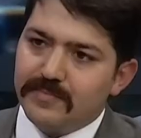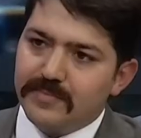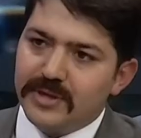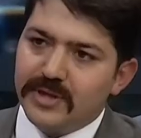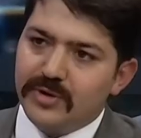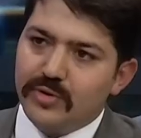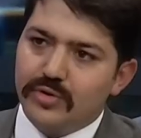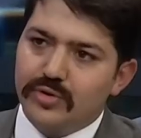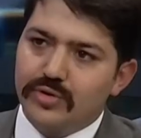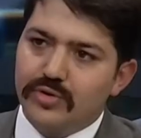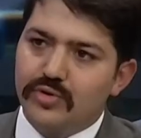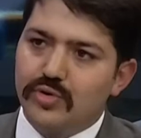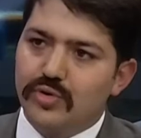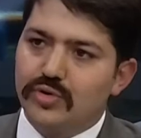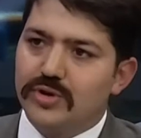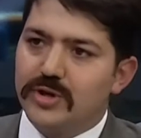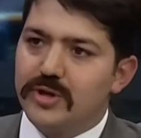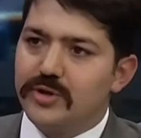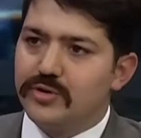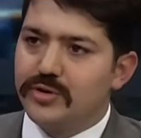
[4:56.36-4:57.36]

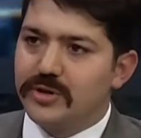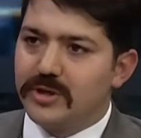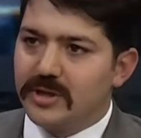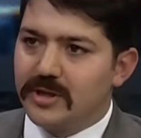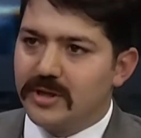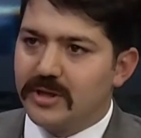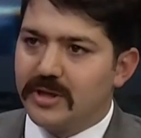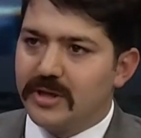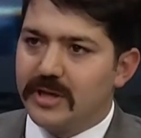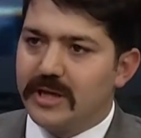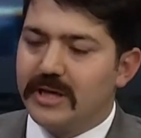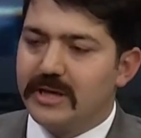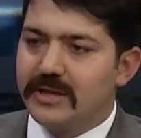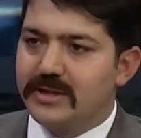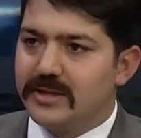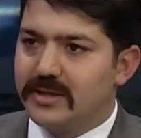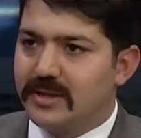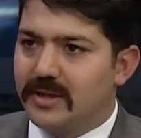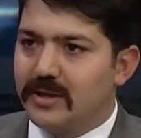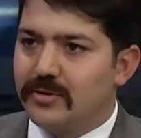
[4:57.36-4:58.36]
1993 yılında
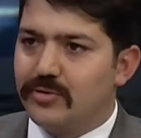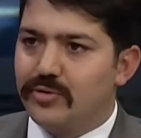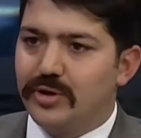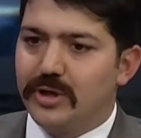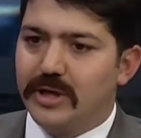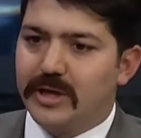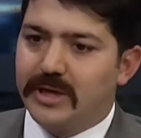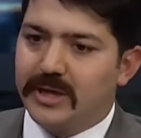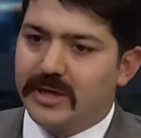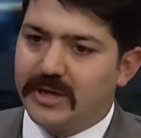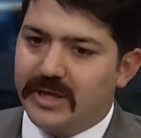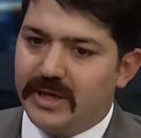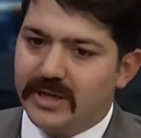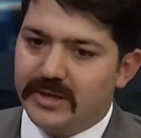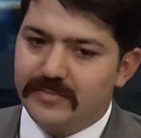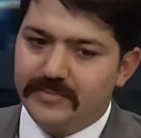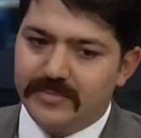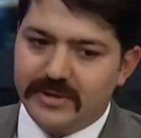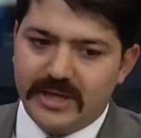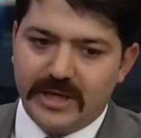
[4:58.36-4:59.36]
Elazığ'da dünyaya
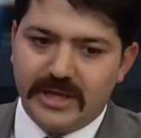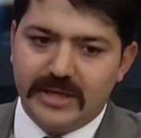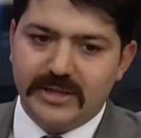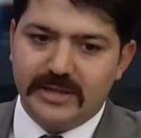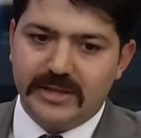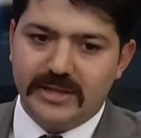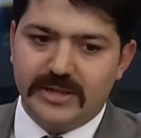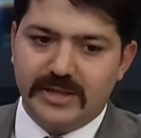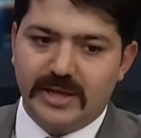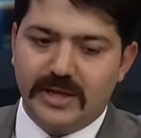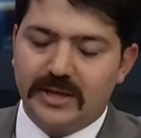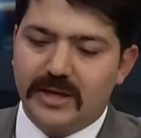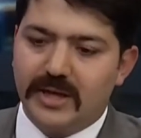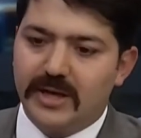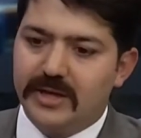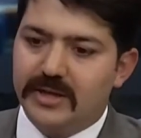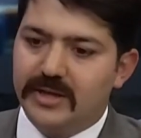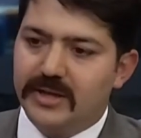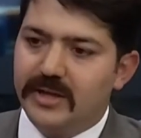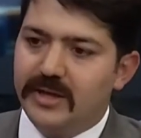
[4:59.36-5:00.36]
geldim. 8 Nisan
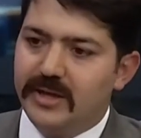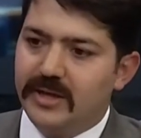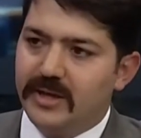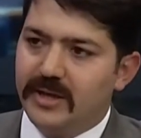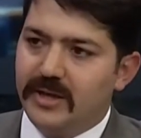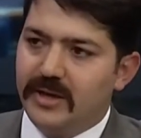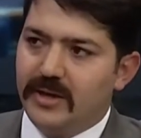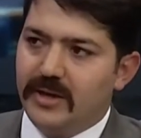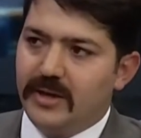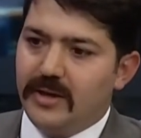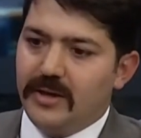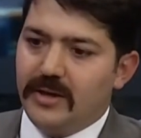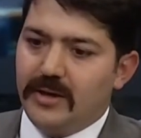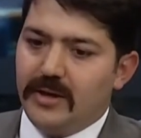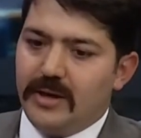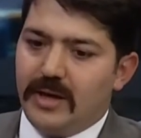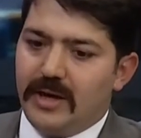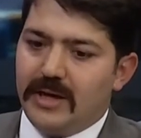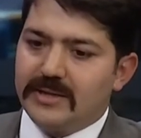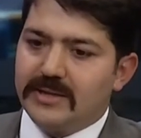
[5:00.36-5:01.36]
tarihinde.
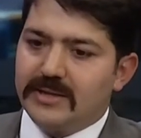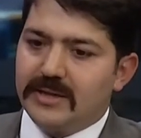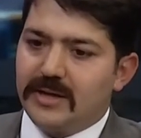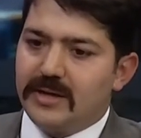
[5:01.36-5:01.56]
Aslen